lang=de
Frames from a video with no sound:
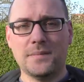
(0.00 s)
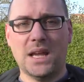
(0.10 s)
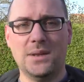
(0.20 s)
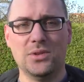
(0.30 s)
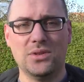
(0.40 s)

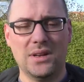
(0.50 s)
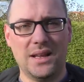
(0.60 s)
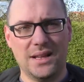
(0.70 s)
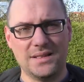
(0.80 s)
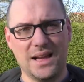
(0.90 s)
ich muss euch
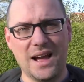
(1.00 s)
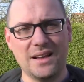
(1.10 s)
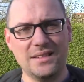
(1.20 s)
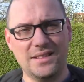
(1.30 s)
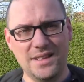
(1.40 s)
leider
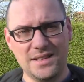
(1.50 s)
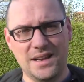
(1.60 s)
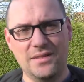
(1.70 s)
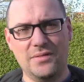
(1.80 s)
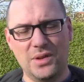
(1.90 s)
sagen,
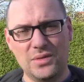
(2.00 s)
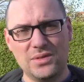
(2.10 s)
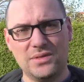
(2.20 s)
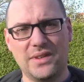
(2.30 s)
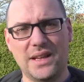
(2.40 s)
dieser
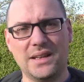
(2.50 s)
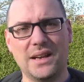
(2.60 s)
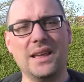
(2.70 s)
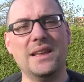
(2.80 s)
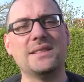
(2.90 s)
Verlosungsfreitag
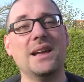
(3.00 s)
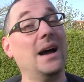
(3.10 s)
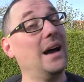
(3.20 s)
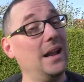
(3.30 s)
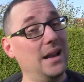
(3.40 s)
ist
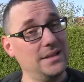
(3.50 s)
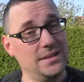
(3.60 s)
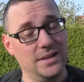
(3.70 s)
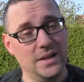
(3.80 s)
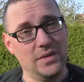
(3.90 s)
der
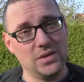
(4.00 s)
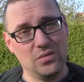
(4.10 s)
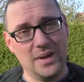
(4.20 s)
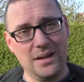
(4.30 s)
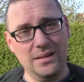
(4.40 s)
allerletzte, den wir
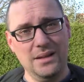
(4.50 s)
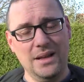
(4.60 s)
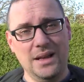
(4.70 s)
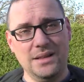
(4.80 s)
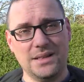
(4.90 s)
so machen.
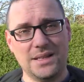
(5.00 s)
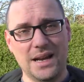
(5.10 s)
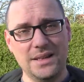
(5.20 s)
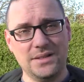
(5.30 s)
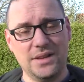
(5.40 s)
Das
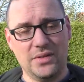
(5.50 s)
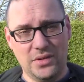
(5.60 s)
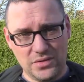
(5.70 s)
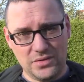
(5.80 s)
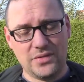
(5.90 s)
heißt, der
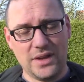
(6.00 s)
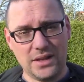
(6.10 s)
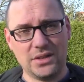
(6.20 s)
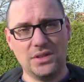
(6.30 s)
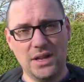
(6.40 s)

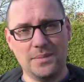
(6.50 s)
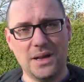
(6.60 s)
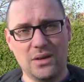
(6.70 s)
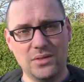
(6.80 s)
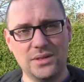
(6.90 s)
Verlosungsfreitag stirbt
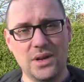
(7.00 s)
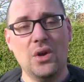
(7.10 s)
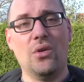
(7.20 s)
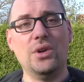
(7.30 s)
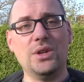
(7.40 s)
aus.
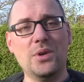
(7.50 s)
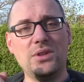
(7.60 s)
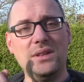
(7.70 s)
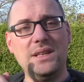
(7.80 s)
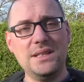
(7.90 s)
Und ich
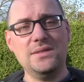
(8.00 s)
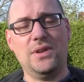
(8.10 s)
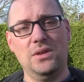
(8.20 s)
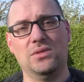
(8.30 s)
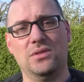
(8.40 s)
möchte diesen
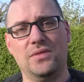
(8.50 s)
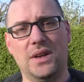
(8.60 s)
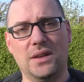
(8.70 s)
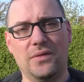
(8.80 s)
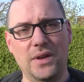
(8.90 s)

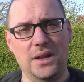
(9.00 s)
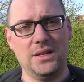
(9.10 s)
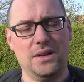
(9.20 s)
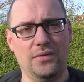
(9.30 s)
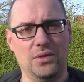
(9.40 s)
Verlosungsfreitag wirklich
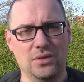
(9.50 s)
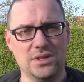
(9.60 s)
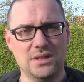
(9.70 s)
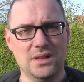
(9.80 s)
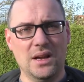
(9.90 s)
dafür
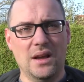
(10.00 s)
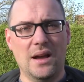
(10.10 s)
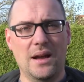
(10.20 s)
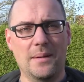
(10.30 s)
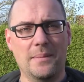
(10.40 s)
nutzen,
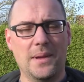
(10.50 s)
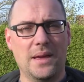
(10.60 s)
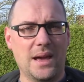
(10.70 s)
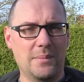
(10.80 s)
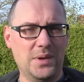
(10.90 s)
äh,
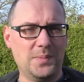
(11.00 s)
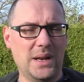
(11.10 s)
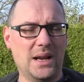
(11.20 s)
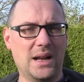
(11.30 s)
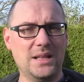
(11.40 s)
ja, mich bei
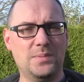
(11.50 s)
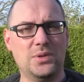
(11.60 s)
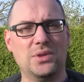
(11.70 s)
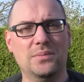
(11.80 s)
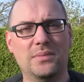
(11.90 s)
einer ganz
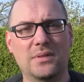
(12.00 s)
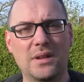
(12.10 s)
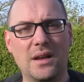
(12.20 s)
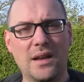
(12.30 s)
bestimmten